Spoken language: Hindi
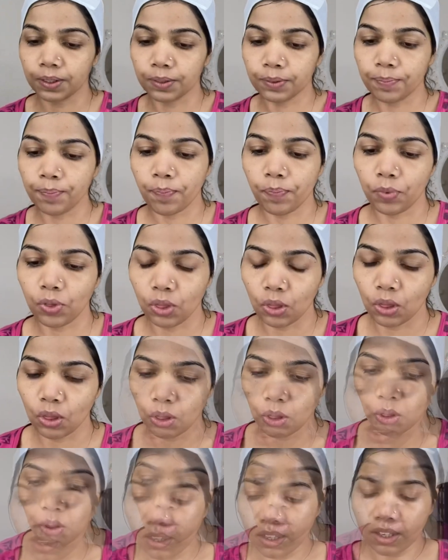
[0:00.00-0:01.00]
पार्टिकल ना
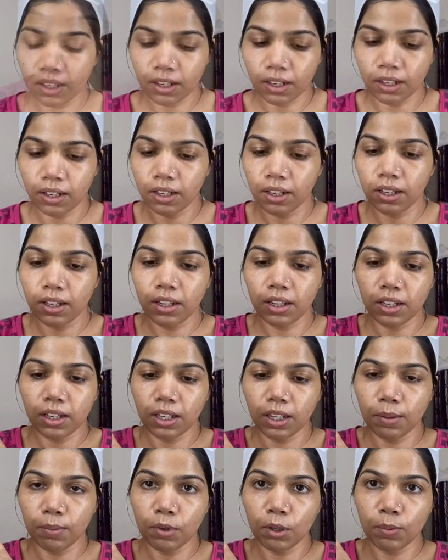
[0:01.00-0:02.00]
रह जाए फेस पे
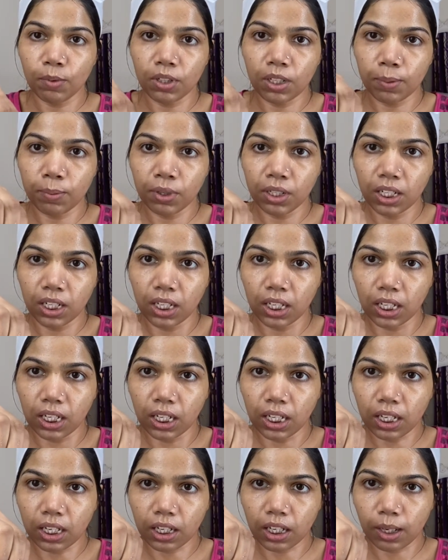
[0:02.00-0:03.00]
मैंने विटामिन ई
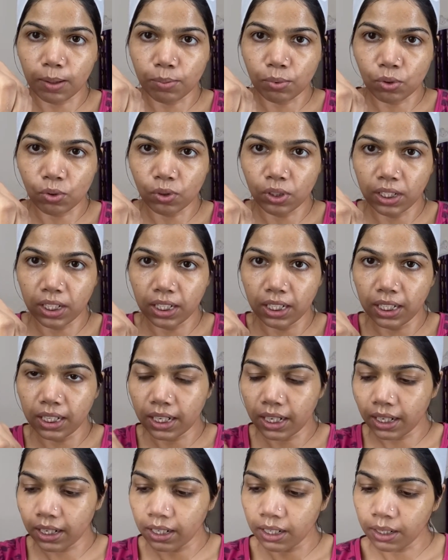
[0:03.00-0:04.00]
का कैप्सूल ले लिया
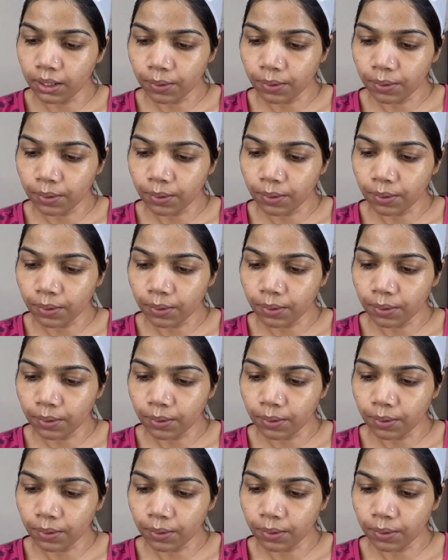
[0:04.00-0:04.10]
है